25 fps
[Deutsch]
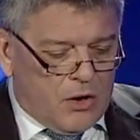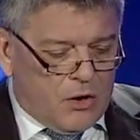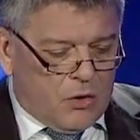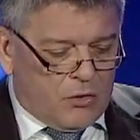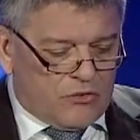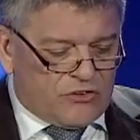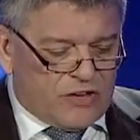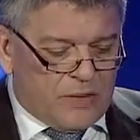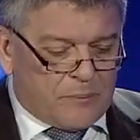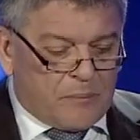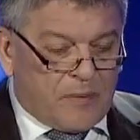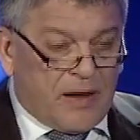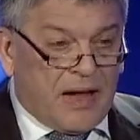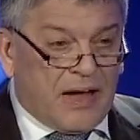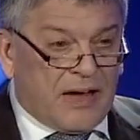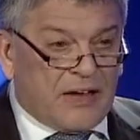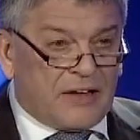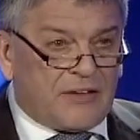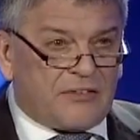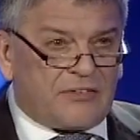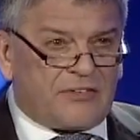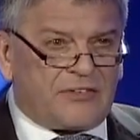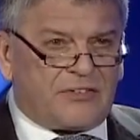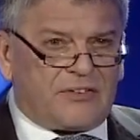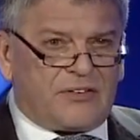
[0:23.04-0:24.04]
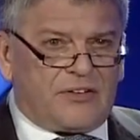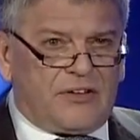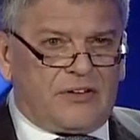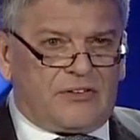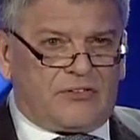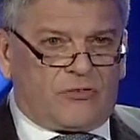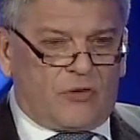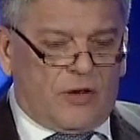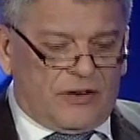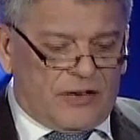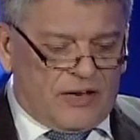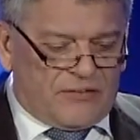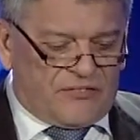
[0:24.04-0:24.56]
Unser Preis
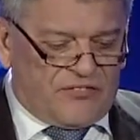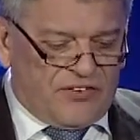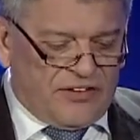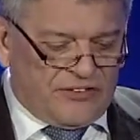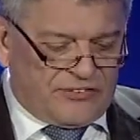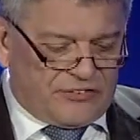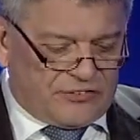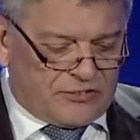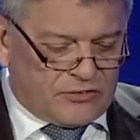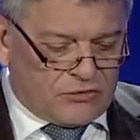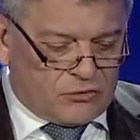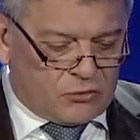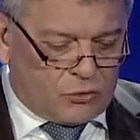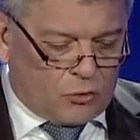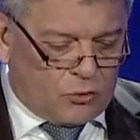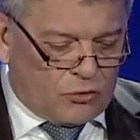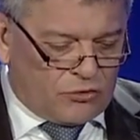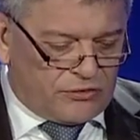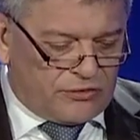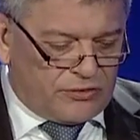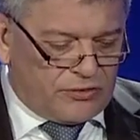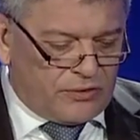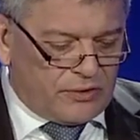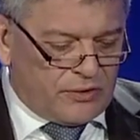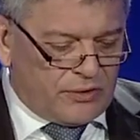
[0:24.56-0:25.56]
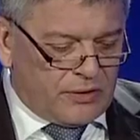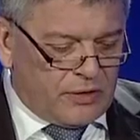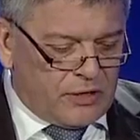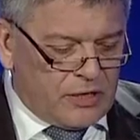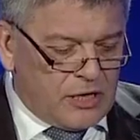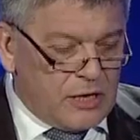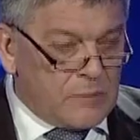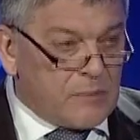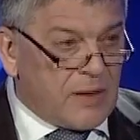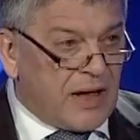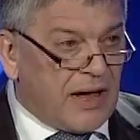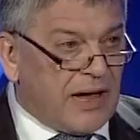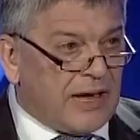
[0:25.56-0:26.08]
ist zu einer festen Größe
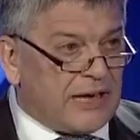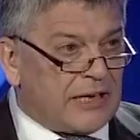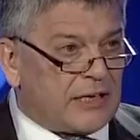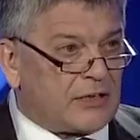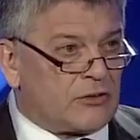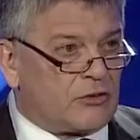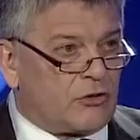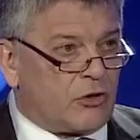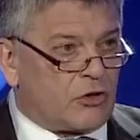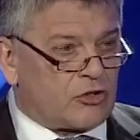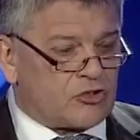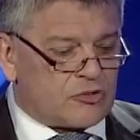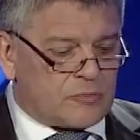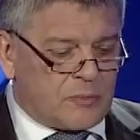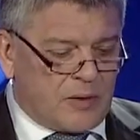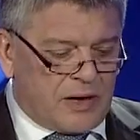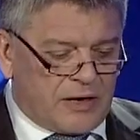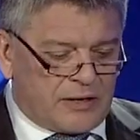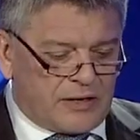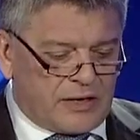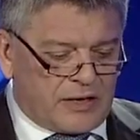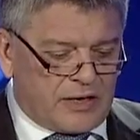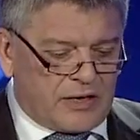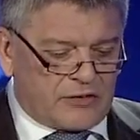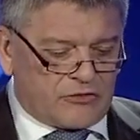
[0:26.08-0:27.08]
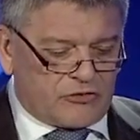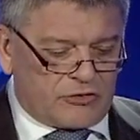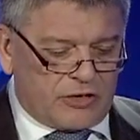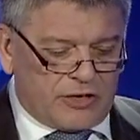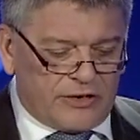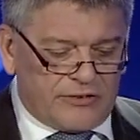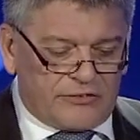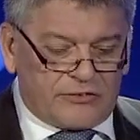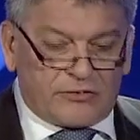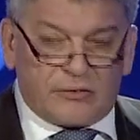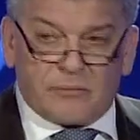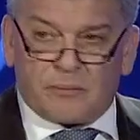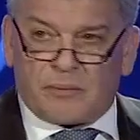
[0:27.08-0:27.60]
im Reigen deutschsprachiger
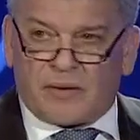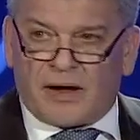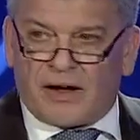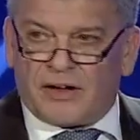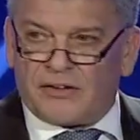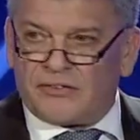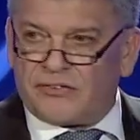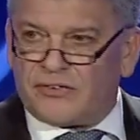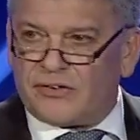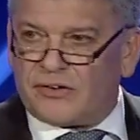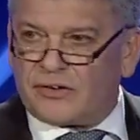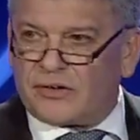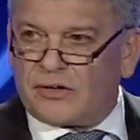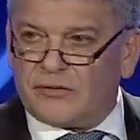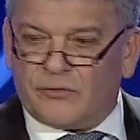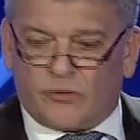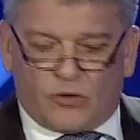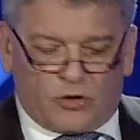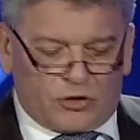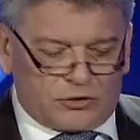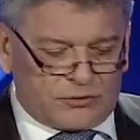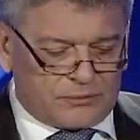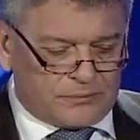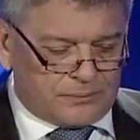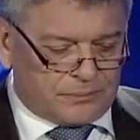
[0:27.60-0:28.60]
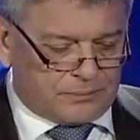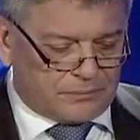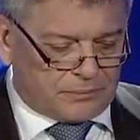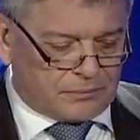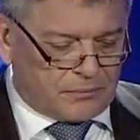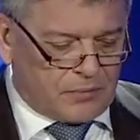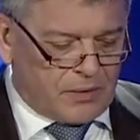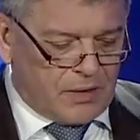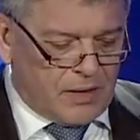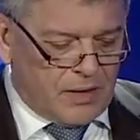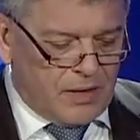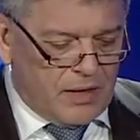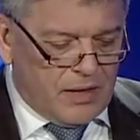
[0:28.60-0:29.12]
Journalistenpreise geworden.
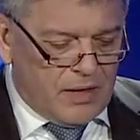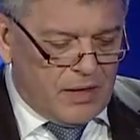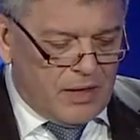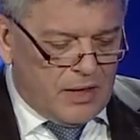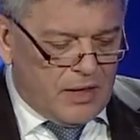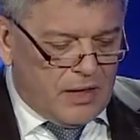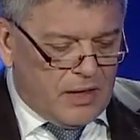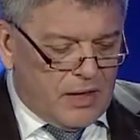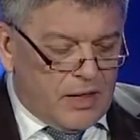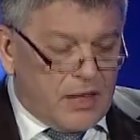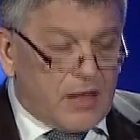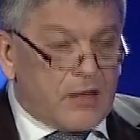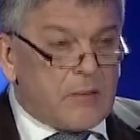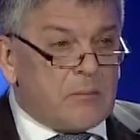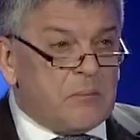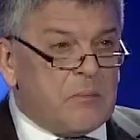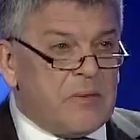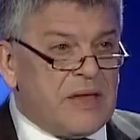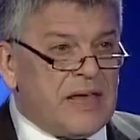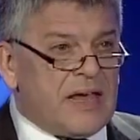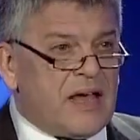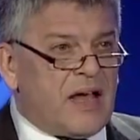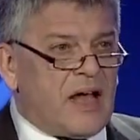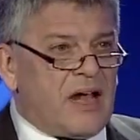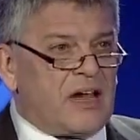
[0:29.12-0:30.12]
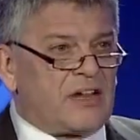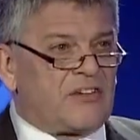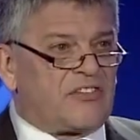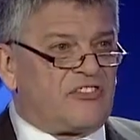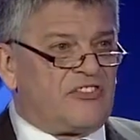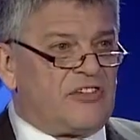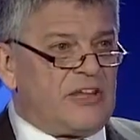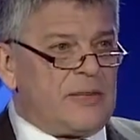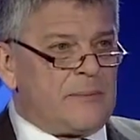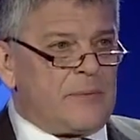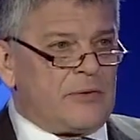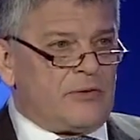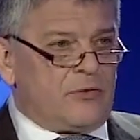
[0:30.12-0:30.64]
Mehr als
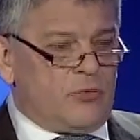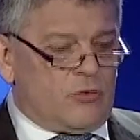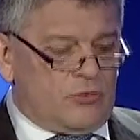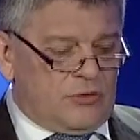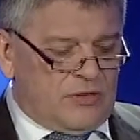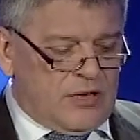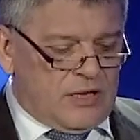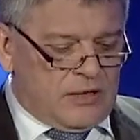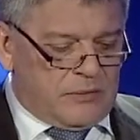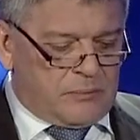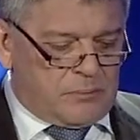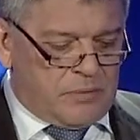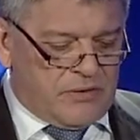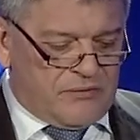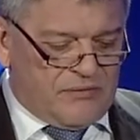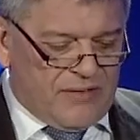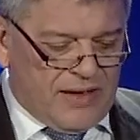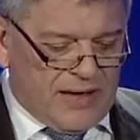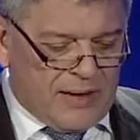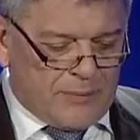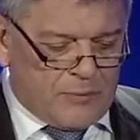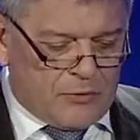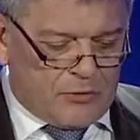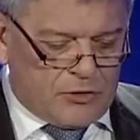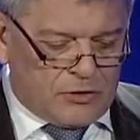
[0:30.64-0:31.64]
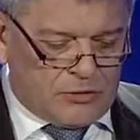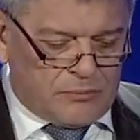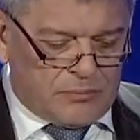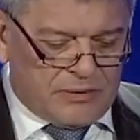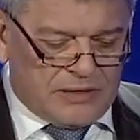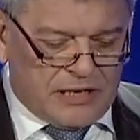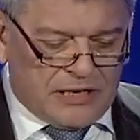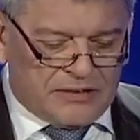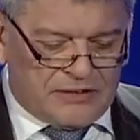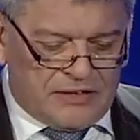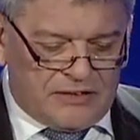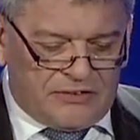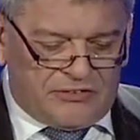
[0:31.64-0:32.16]
700 Bewerbungen bei
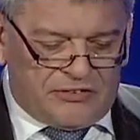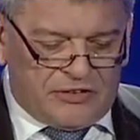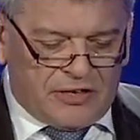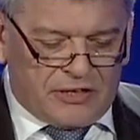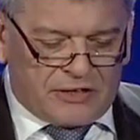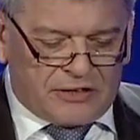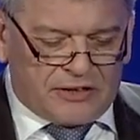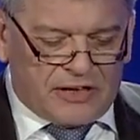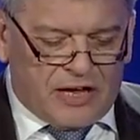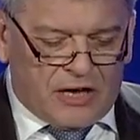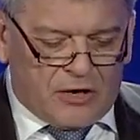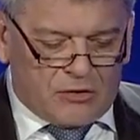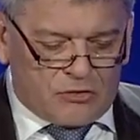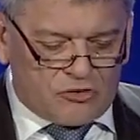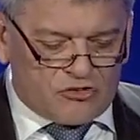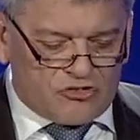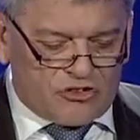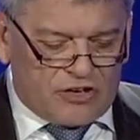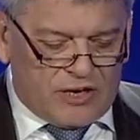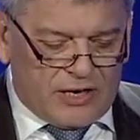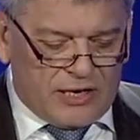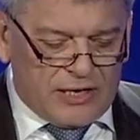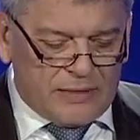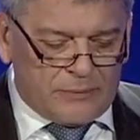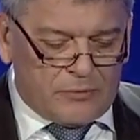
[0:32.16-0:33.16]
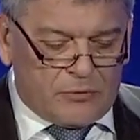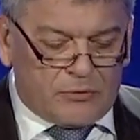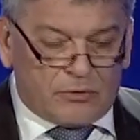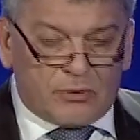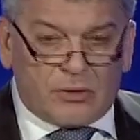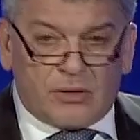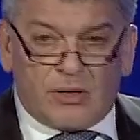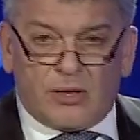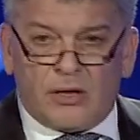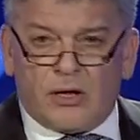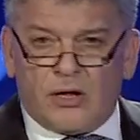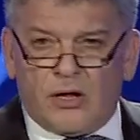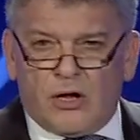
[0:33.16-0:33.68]
der diesjährigen
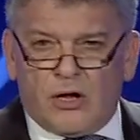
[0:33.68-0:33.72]
Ausschreibung